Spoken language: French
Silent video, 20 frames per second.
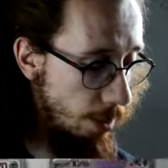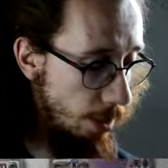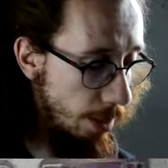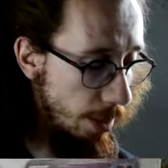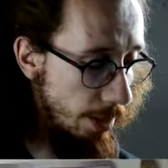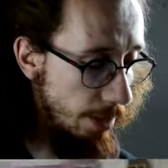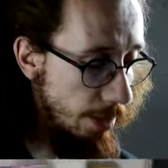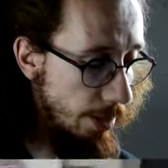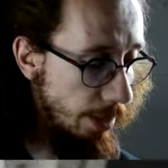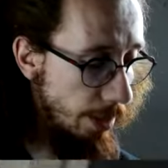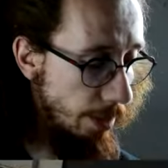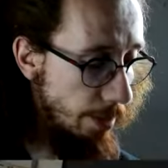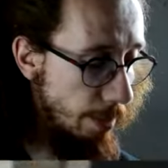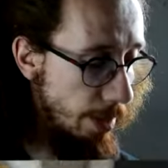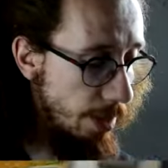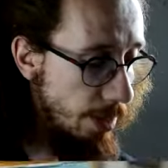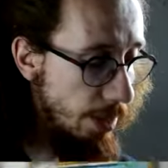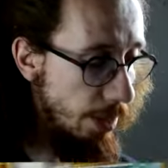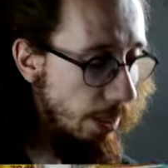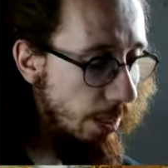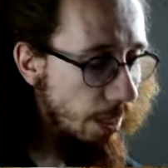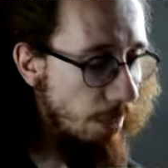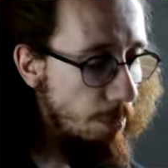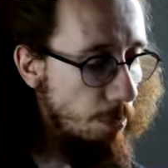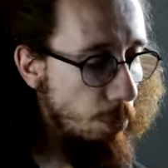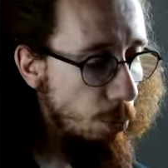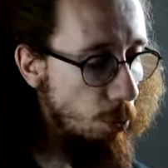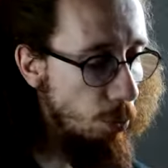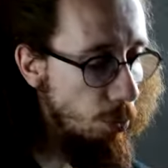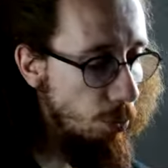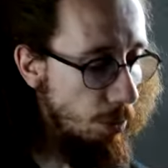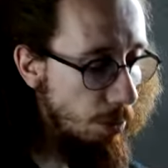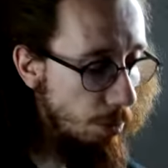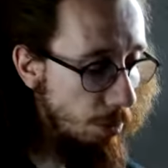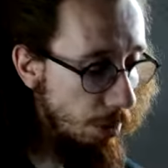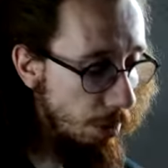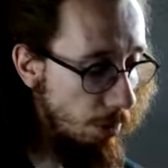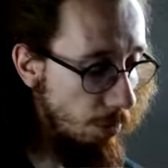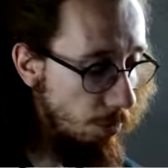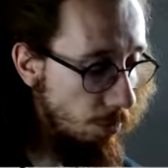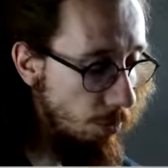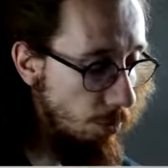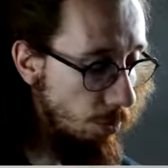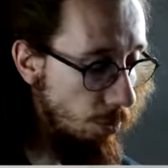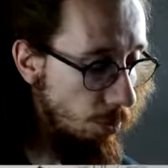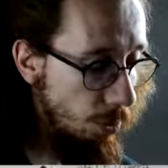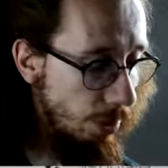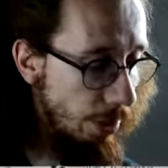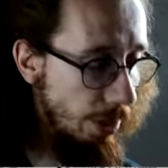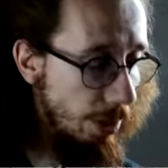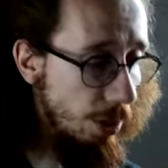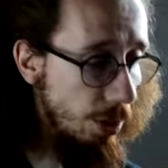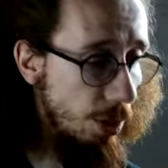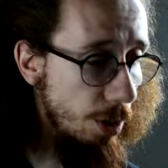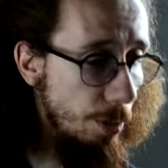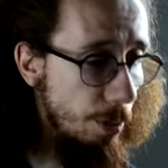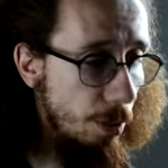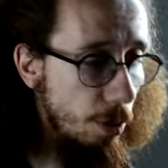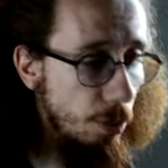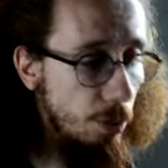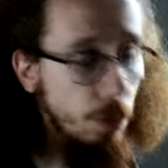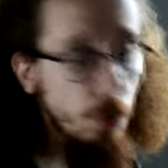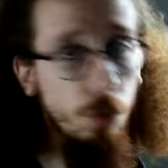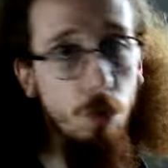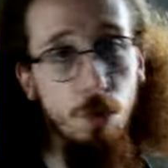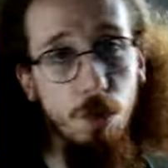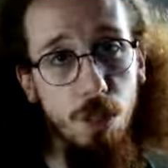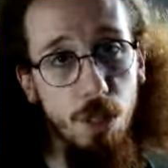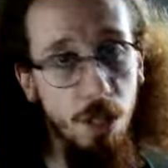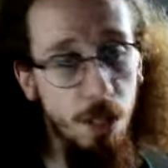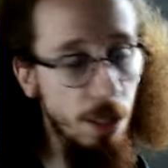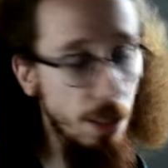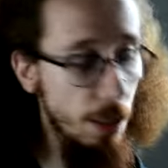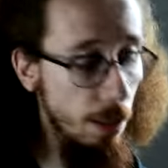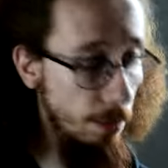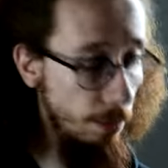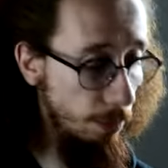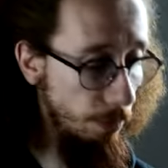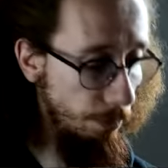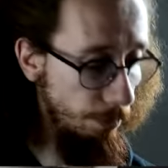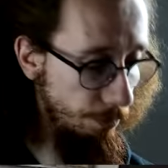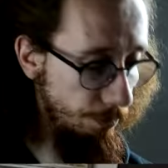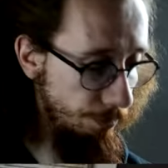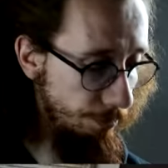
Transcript: La série basique avec beaucoup d'illustrations qu'on connaît déjà malheureusement de séries d'avant.